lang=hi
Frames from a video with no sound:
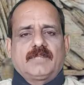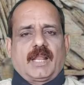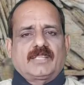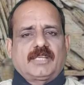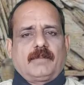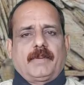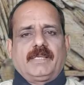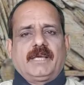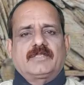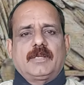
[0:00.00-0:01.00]
दरअसल
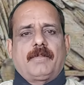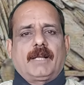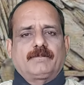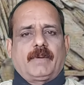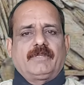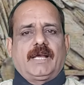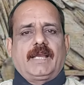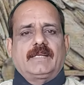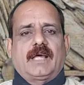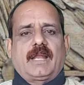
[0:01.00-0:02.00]
मैहर से भाजपा
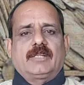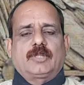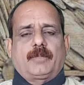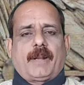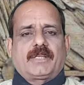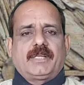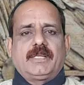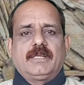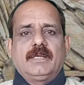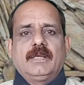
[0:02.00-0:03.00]
विधायक नारायण त्रिपाठी
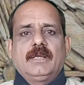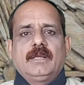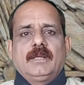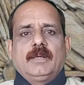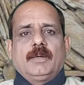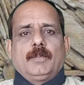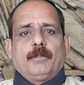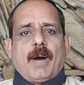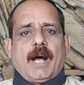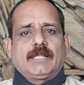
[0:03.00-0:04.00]

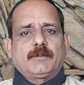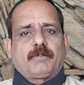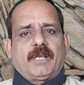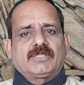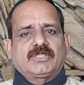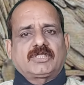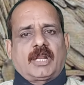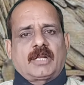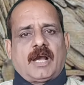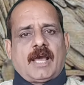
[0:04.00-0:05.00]
भाजपा
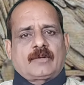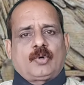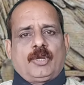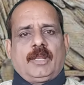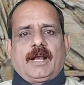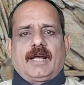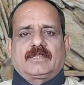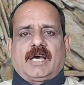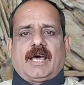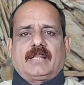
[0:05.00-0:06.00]
सरकार को ही
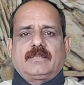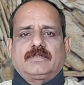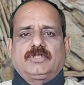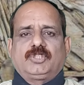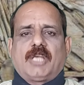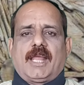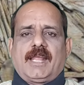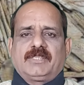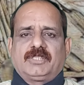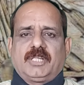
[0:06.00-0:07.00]
लगातार
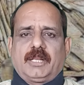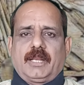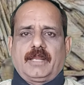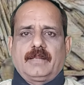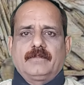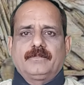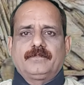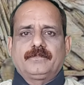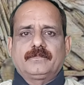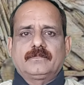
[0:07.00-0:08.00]
चैलेंज दे रहे हैं
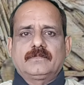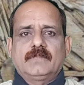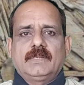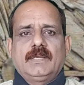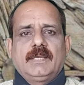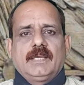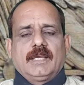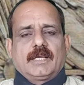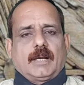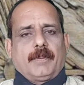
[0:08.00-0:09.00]

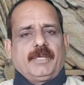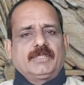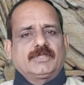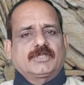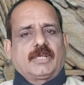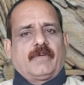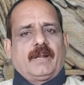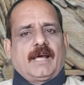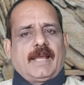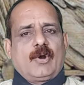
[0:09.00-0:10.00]
कभी
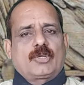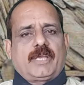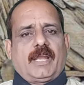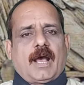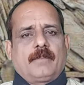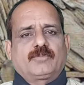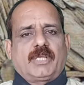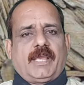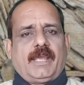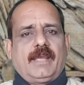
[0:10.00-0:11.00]
सवर्ण आयोग के नाम
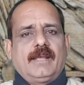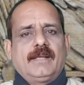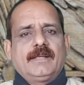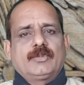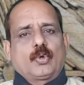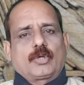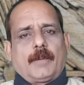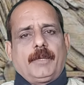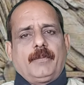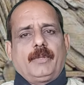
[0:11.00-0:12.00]
से तो
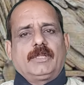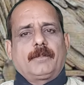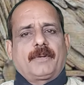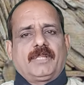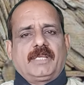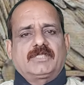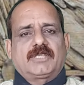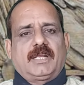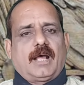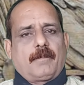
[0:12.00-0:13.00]
कभी विंध्य प्रदेश
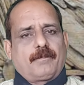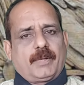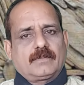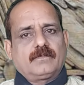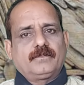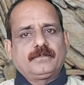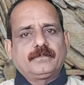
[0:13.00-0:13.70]
के नाम पर